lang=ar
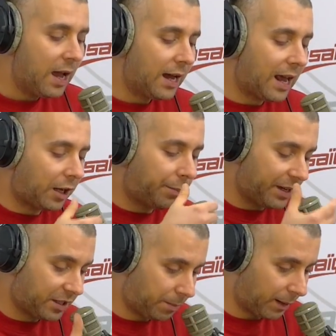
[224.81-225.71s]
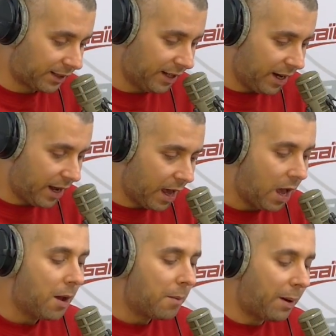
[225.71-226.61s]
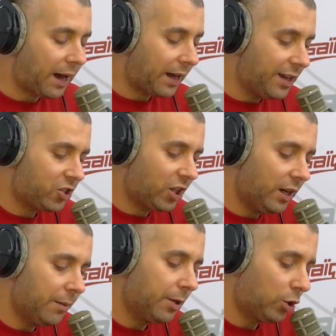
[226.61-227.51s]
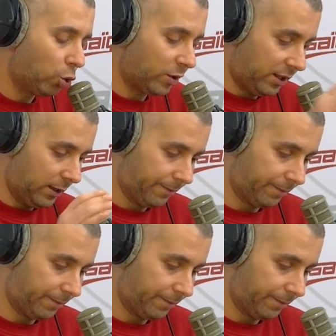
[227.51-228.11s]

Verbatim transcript: راك باش تبصينا برا اجري لم الدوسي